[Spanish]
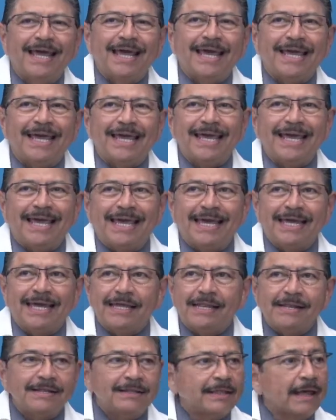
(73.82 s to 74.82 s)

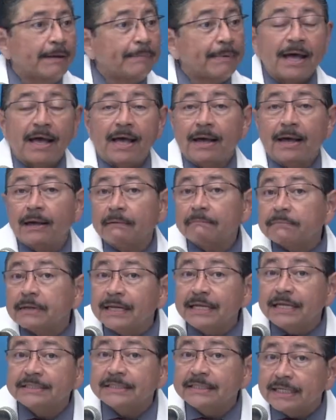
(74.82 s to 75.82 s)
Eh, él daba
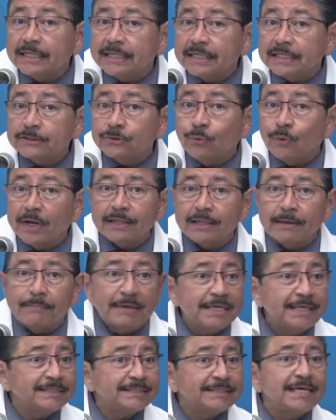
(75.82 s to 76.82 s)
clases en la Escuela de
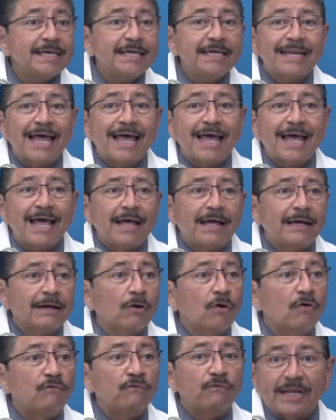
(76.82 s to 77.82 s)
Medicina,
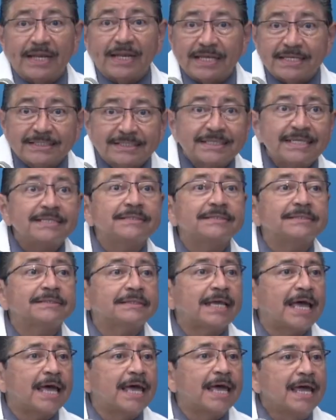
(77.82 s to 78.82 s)

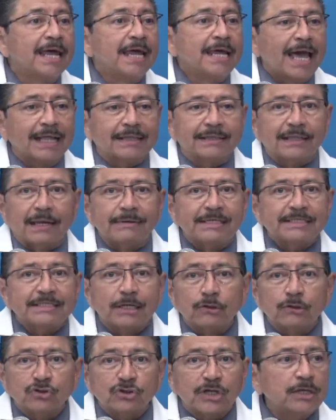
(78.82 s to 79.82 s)
conferencista a través de
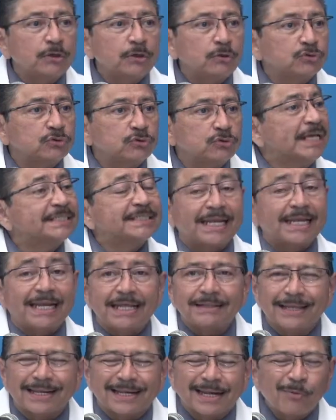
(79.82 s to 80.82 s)
los años, un
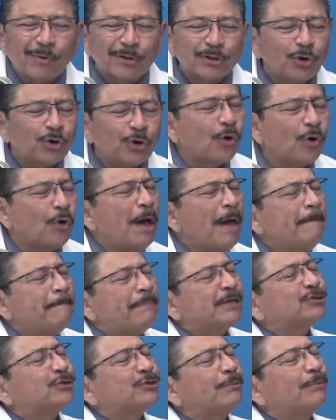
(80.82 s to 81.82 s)
excelente reumatólogo,
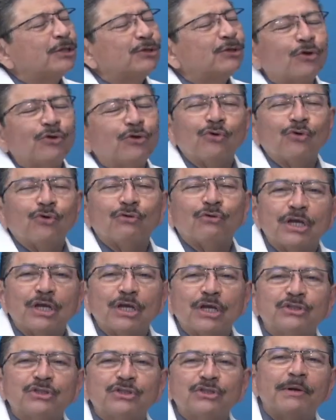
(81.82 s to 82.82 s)
pero sobre todo, José
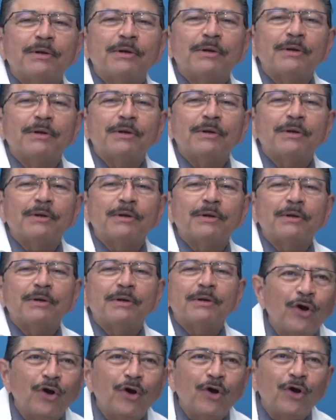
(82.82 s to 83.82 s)
Luis, sobre todo
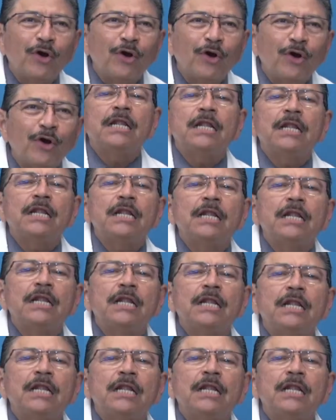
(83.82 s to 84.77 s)
auditorio, el don de